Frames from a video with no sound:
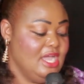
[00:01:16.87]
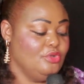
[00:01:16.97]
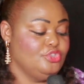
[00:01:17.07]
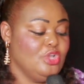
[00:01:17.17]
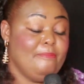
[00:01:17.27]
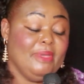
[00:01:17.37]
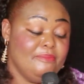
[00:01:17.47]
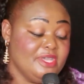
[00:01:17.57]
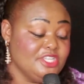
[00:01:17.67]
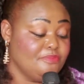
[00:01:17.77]
Alors Dieu a
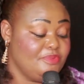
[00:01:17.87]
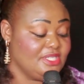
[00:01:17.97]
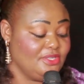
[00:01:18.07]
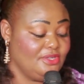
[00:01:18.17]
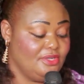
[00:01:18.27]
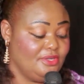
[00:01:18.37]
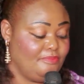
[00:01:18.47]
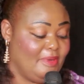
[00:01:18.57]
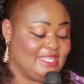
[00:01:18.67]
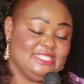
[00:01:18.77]
permis que je puisse
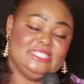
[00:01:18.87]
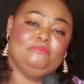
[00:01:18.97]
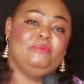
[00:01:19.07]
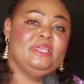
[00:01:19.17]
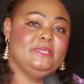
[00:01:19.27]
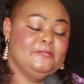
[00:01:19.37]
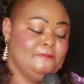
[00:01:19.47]
euh, participer.